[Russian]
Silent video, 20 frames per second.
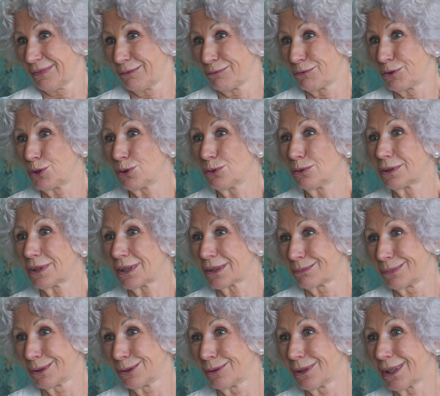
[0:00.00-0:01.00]
все
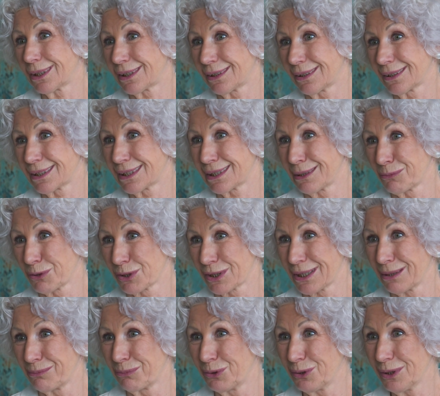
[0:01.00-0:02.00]
как бы уладилось само
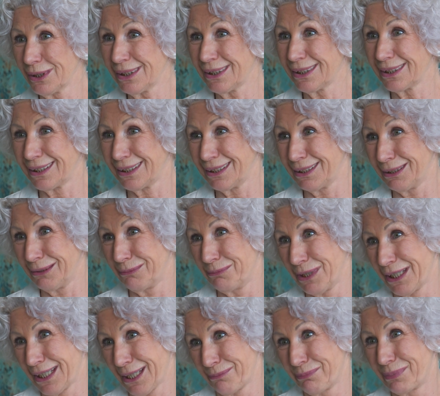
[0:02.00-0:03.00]
собой, и
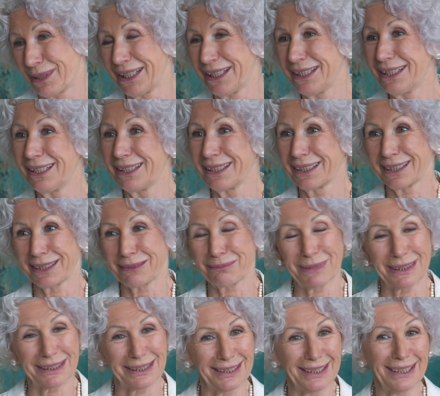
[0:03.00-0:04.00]
меня приняли как
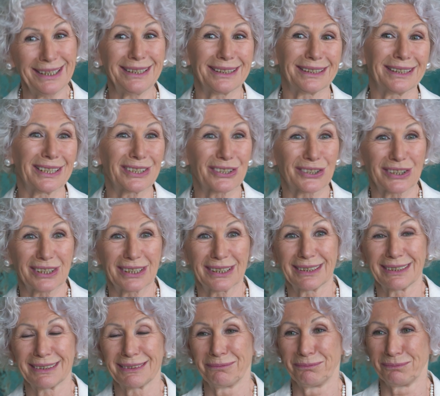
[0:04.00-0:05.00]
модели,
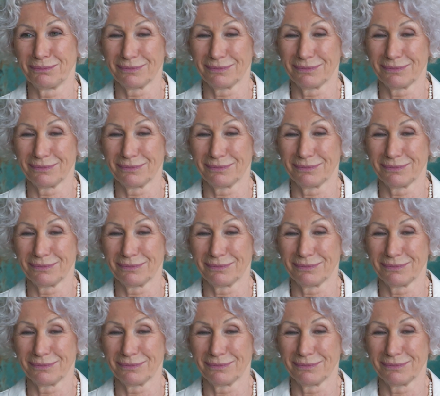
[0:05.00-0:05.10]
даже